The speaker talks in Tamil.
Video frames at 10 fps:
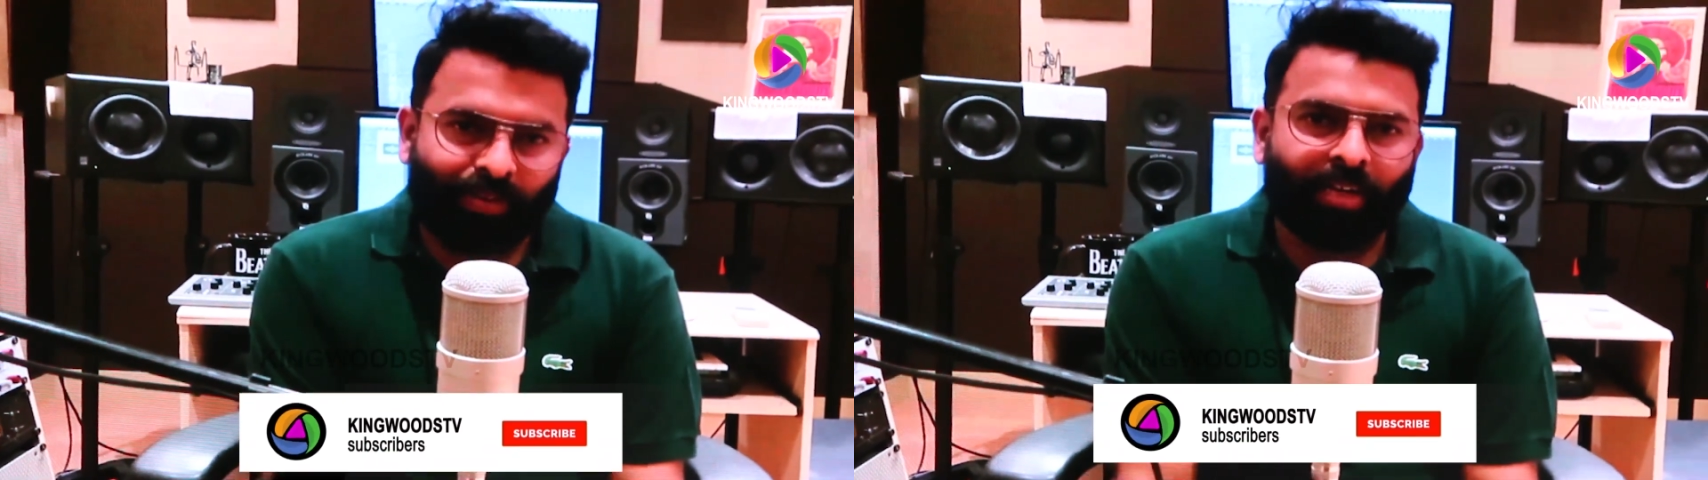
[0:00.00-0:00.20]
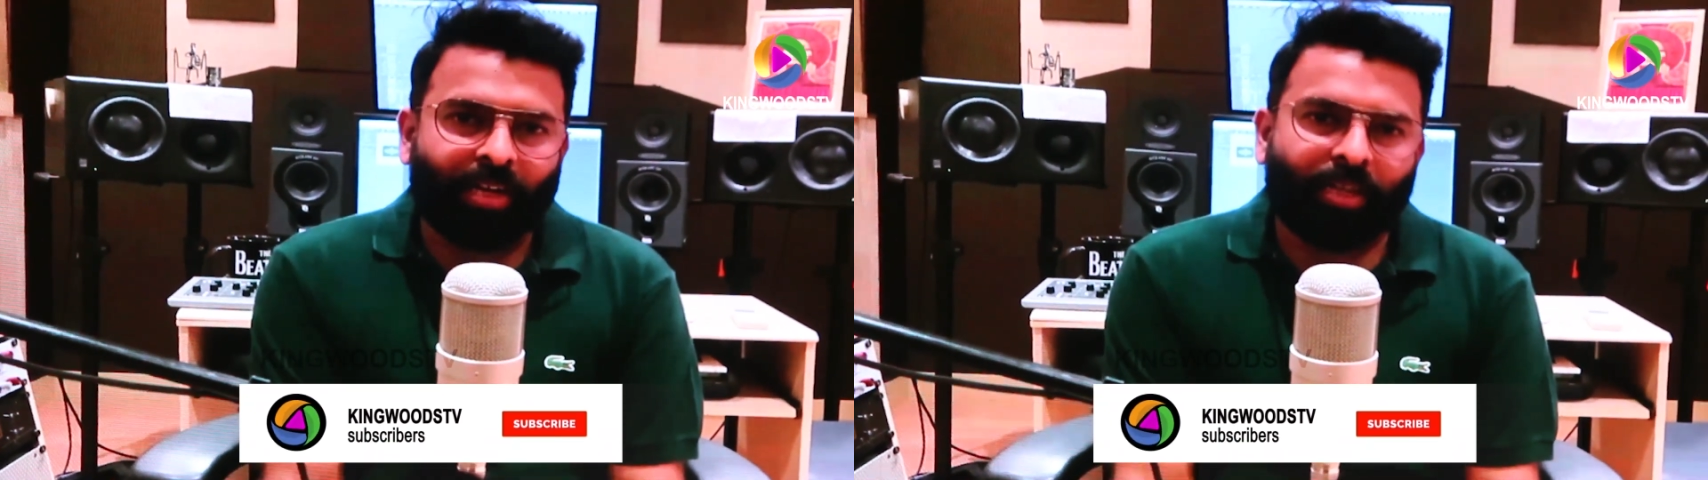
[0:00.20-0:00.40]

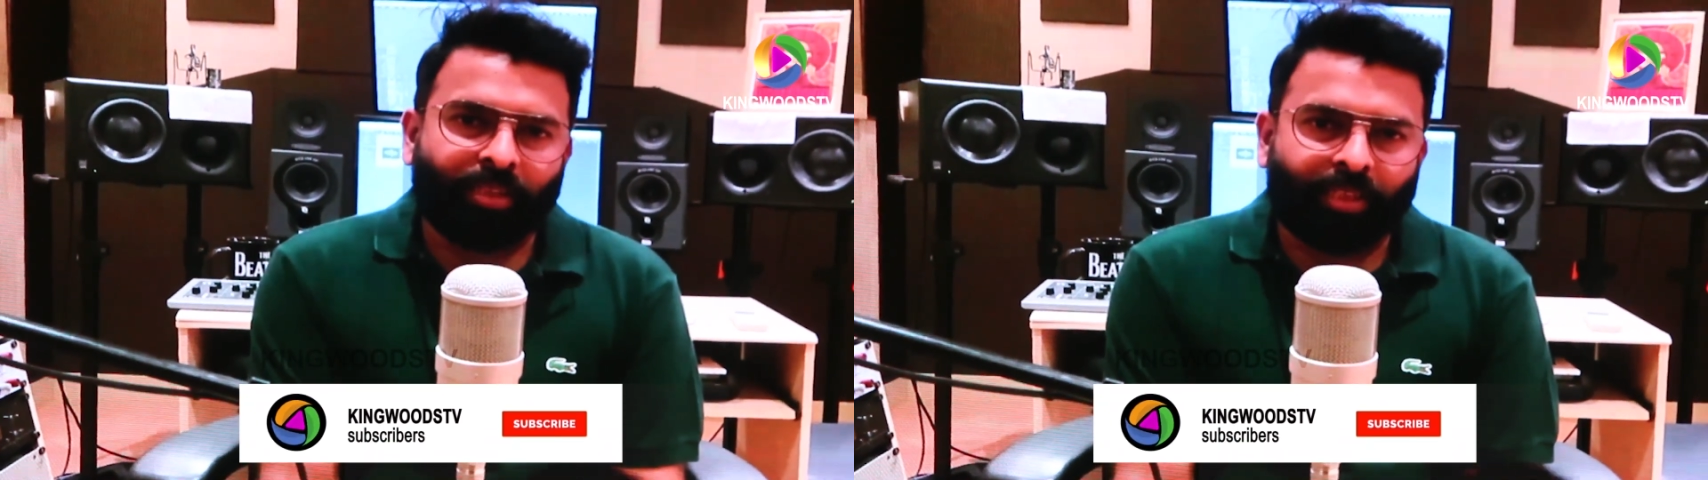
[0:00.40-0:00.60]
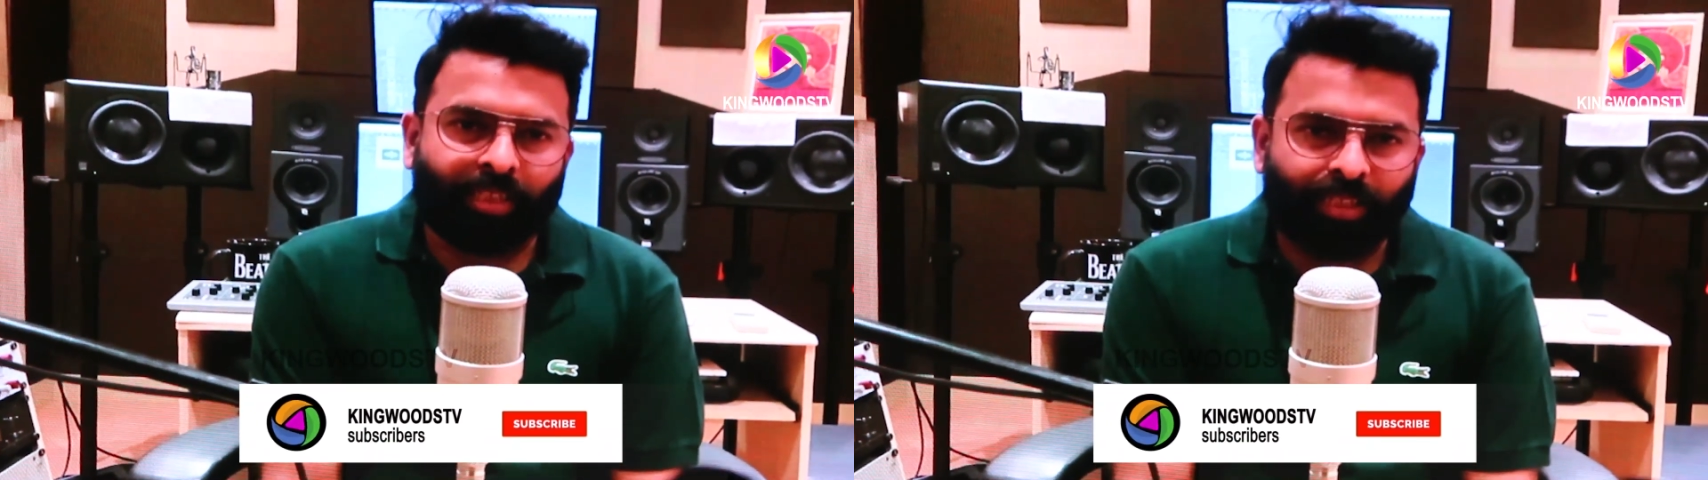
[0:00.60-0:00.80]
இந்த
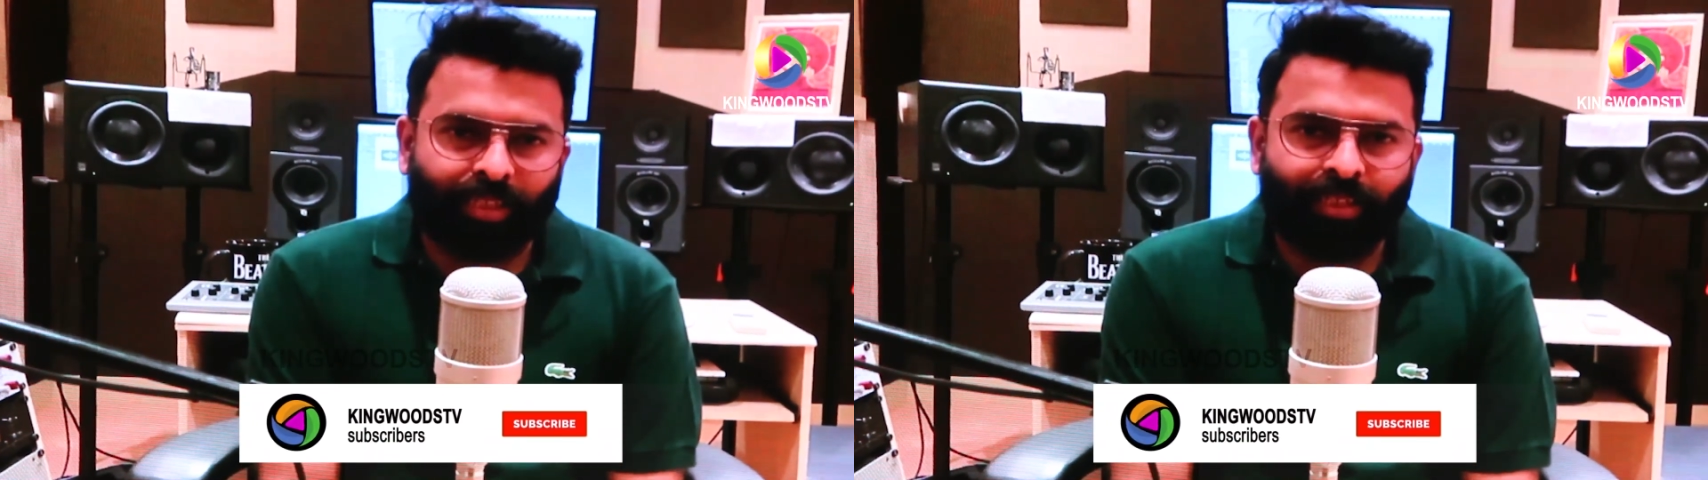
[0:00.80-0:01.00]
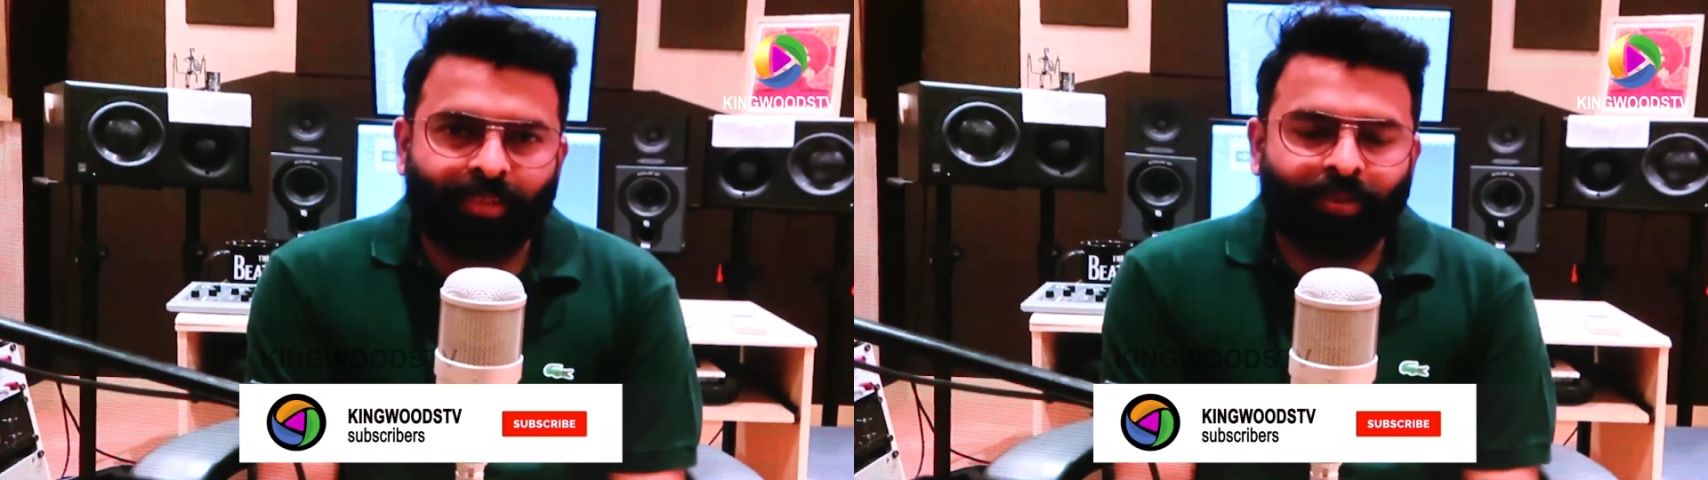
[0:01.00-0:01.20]
ஈவெண்ட்டில்
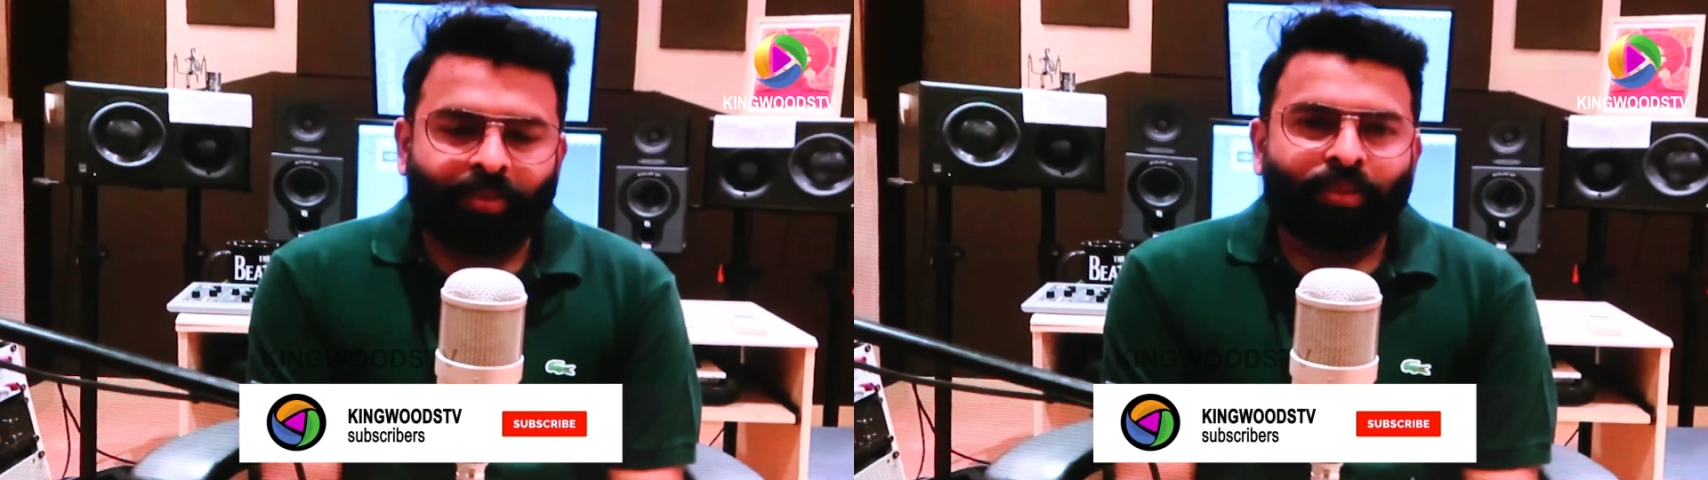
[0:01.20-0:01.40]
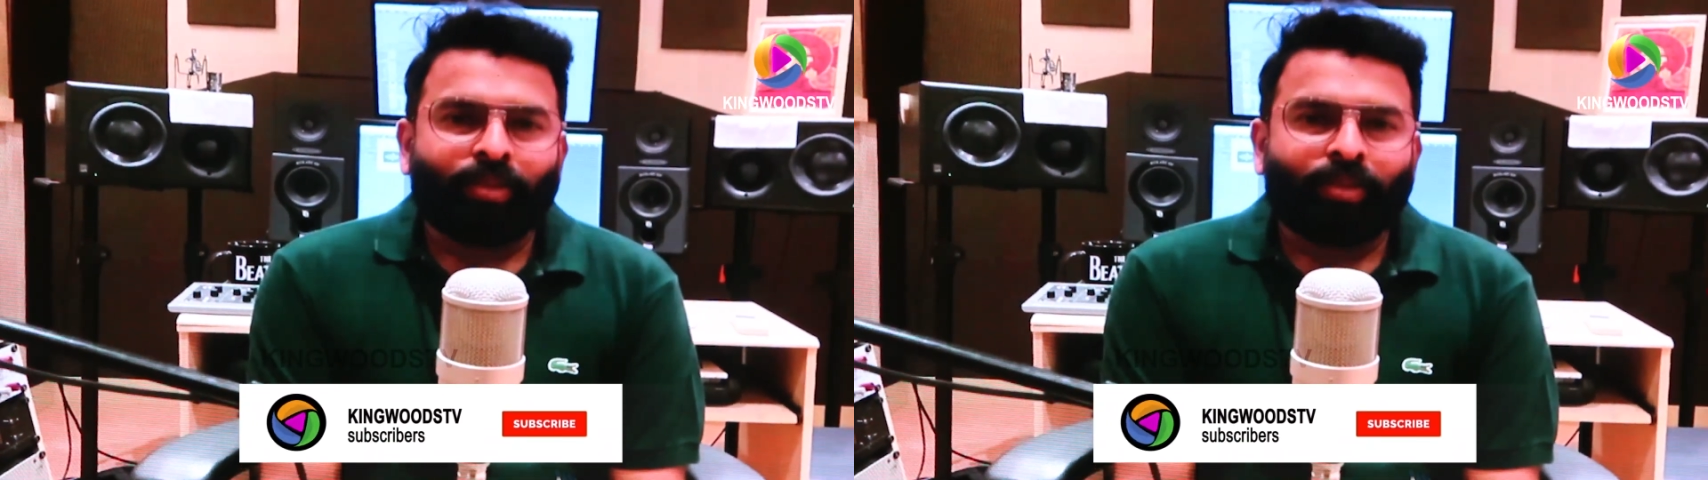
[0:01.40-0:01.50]
கலந்துட்டாரு